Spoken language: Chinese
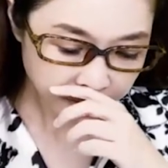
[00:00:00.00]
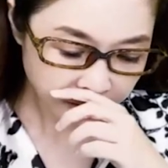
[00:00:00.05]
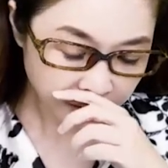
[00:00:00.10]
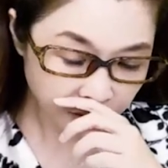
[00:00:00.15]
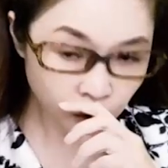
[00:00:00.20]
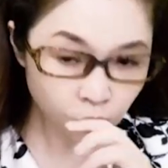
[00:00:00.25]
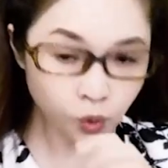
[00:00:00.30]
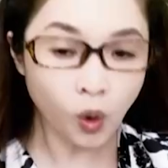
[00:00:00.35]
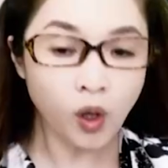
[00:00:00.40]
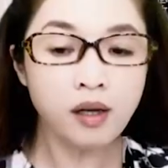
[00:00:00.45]

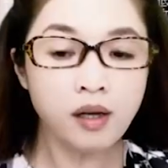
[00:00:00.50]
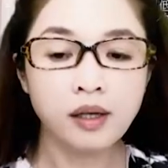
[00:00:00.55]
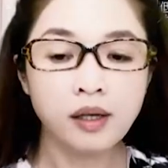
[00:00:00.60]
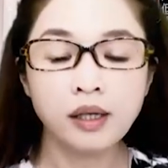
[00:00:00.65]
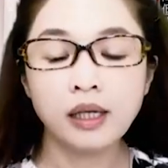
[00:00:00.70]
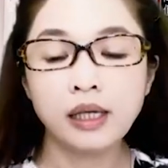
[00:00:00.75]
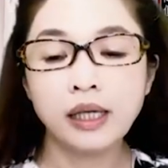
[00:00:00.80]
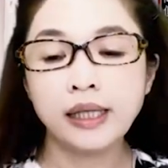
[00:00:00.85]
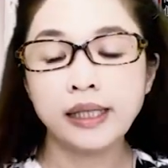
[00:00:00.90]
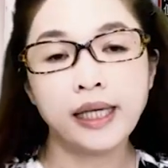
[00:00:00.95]
你说
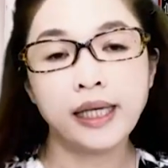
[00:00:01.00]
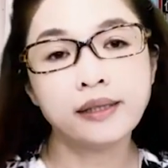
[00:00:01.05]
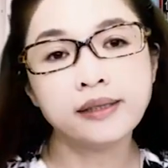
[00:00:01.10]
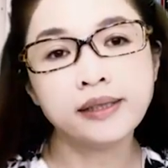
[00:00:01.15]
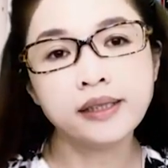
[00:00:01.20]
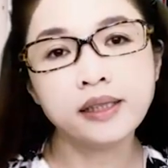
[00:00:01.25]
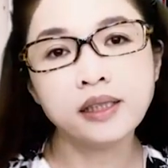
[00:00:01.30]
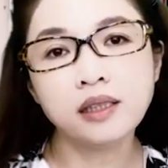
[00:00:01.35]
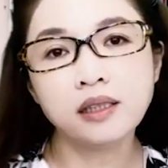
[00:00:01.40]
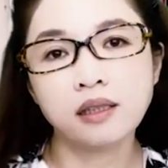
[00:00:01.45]
妍
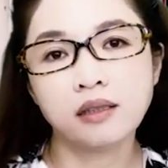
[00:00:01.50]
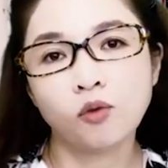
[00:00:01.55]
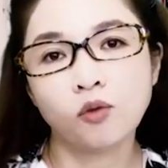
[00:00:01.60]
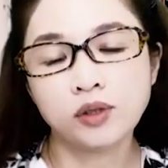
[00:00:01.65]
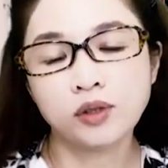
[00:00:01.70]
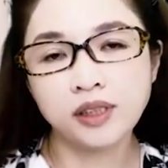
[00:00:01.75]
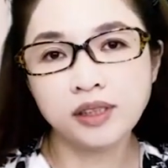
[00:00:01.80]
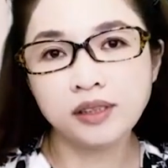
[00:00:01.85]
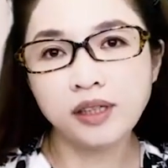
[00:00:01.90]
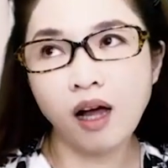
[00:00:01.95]
希，
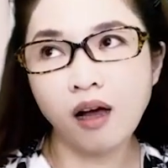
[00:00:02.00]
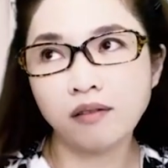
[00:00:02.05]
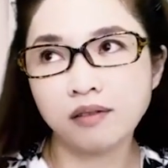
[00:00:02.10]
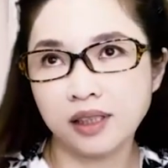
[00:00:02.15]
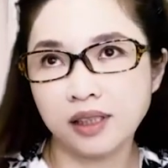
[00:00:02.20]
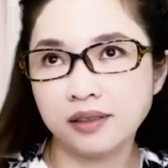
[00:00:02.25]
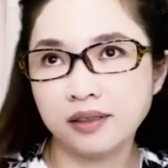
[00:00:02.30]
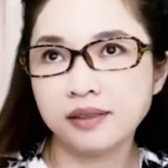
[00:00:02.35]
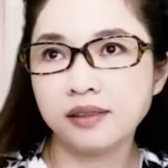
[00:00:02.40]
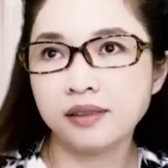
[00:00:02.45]
我知道
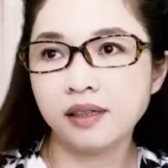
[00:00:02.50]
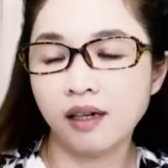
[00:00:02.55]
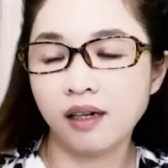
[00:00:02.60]
你